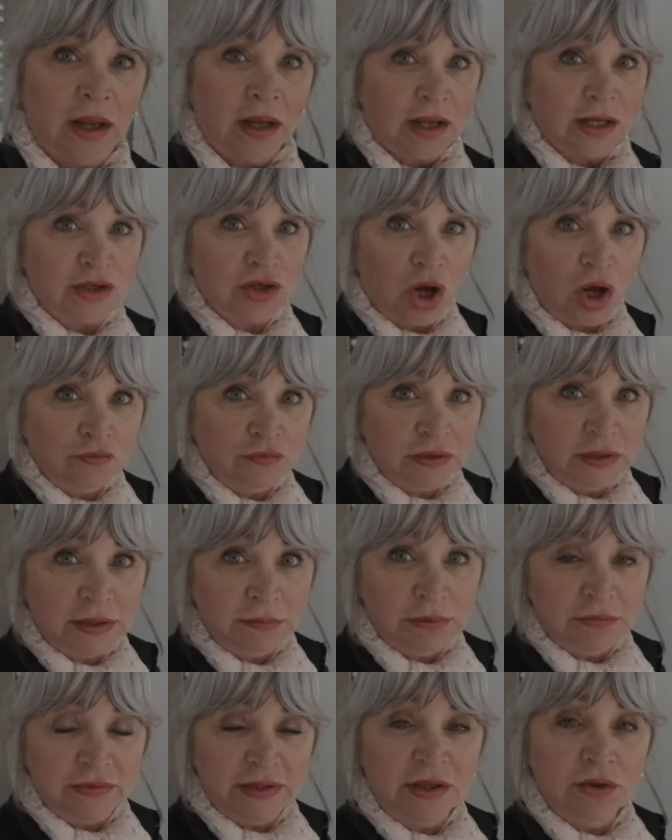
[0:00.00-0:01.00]
ich hoffe,
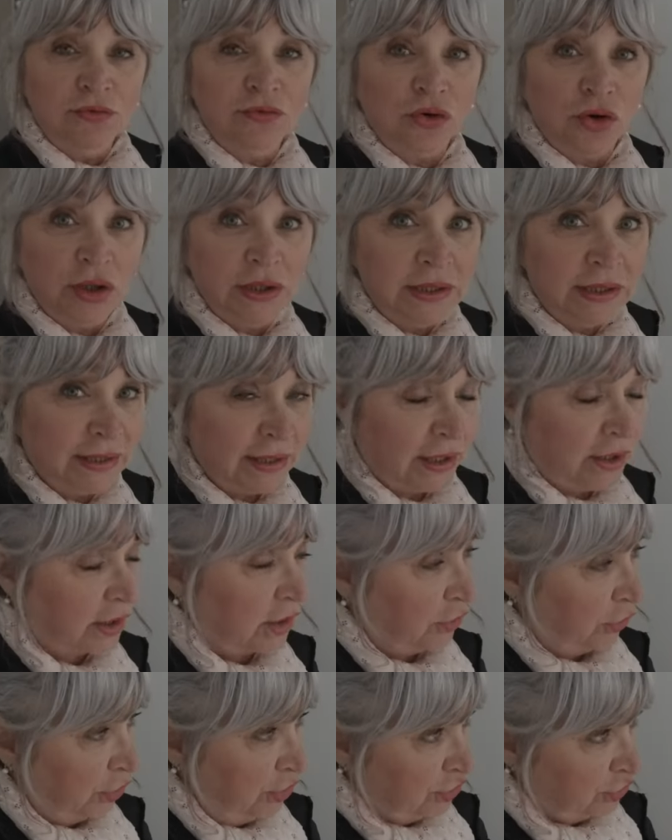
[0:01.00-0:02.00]
liebe Videofreunde, ihr
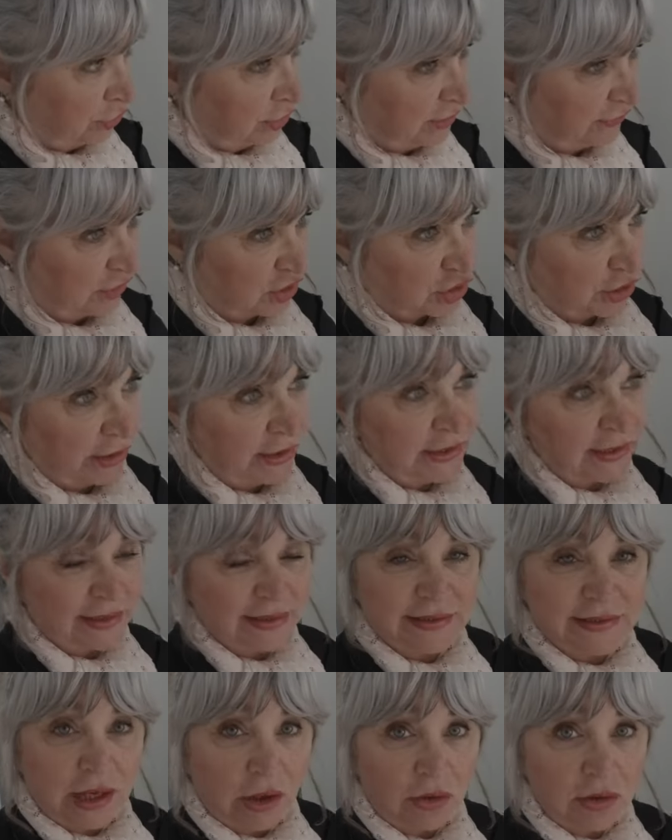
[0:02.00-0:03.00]
könnt uns verstehen. Es
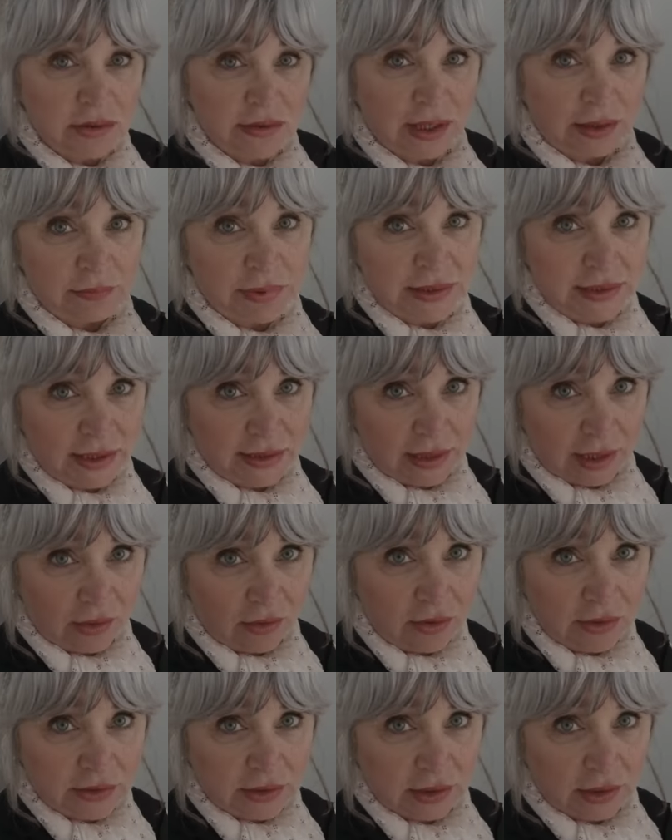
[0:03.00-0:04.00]
ist draußen ein bisschen
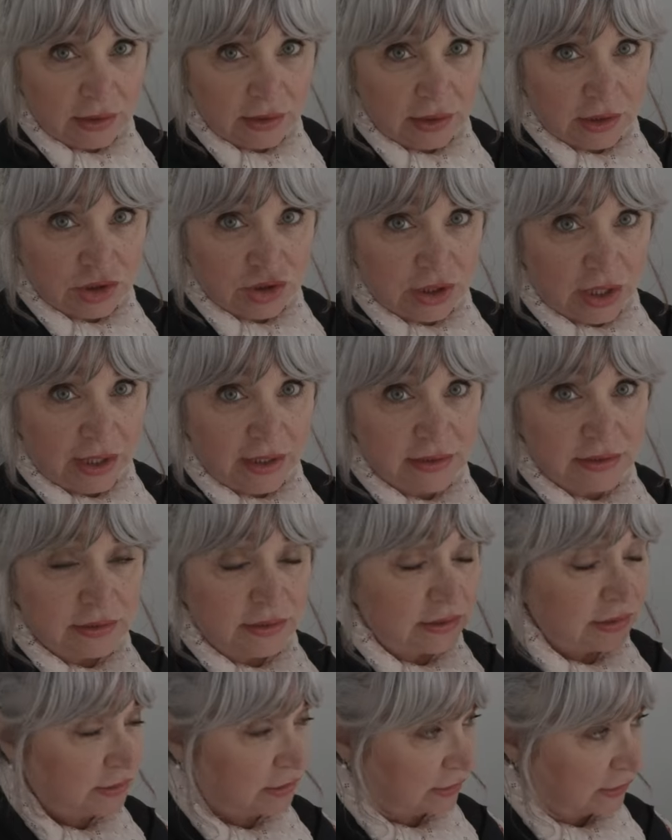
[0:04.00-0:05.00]
laut an der Straße,
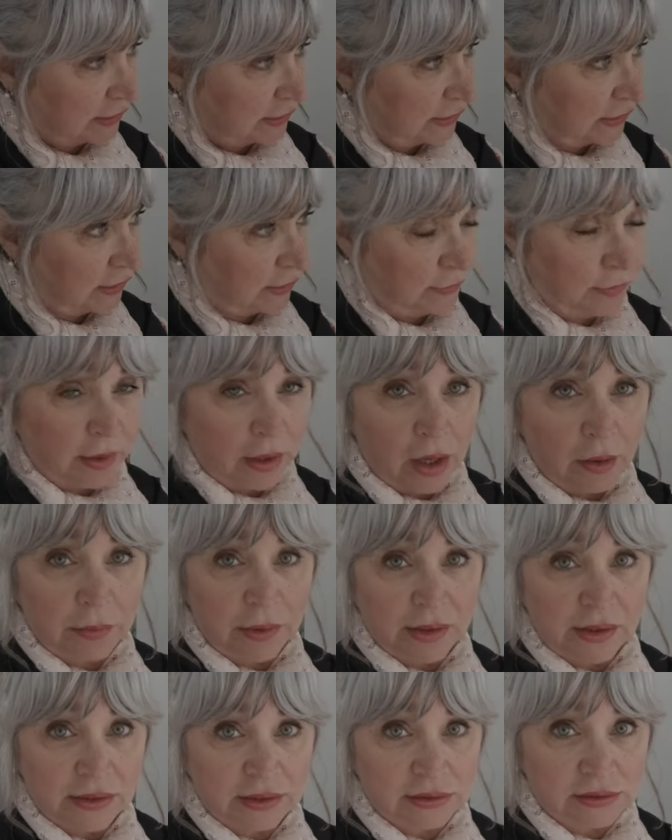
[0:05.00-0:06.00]
äh,
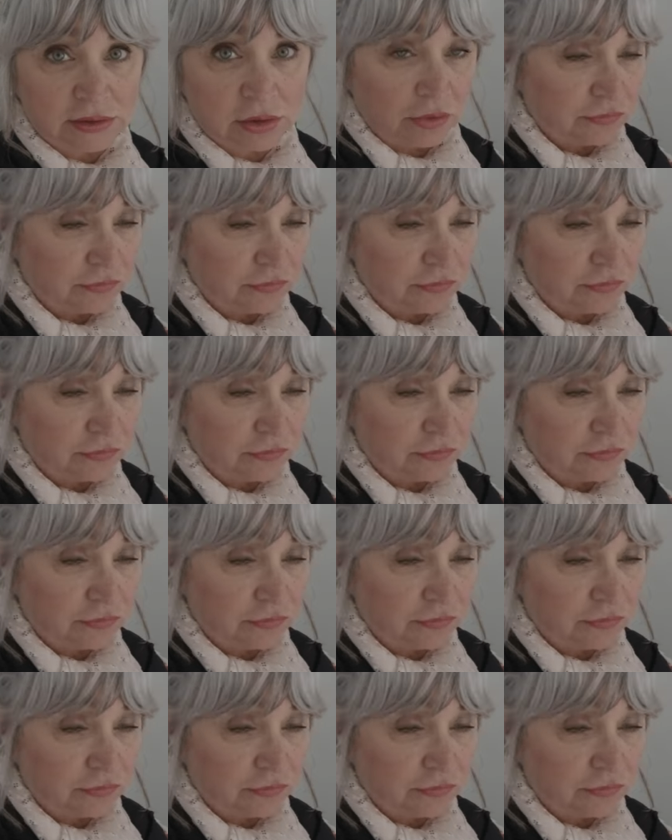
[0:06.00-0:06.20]
aber ich